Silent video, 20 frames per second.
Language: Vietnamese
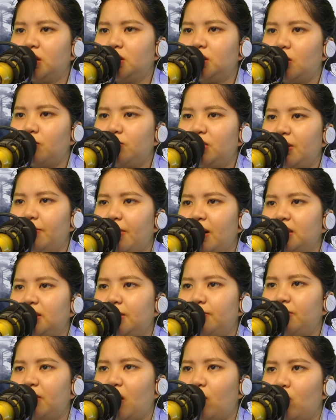Trong nháy mắt
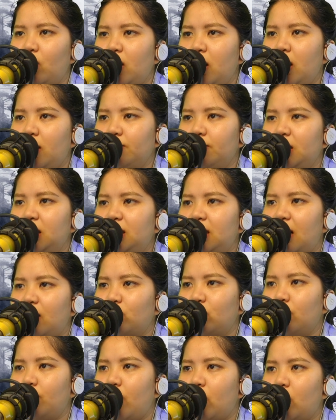tiếp theo Bí
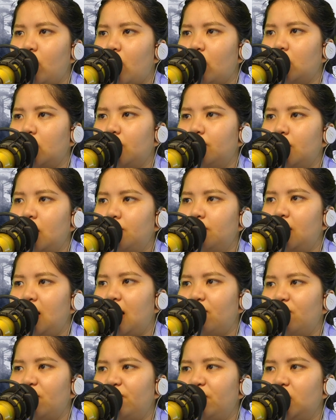tàng của bọn họ ầm ầm
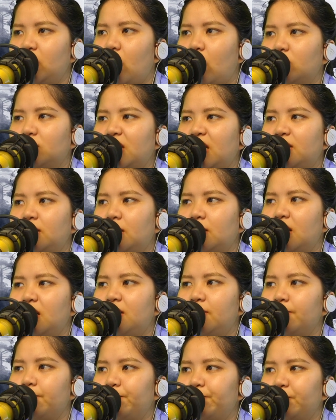lao về phía ngón tay thần
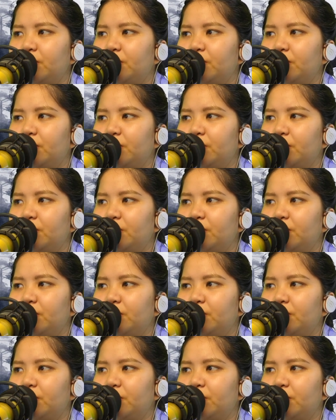linh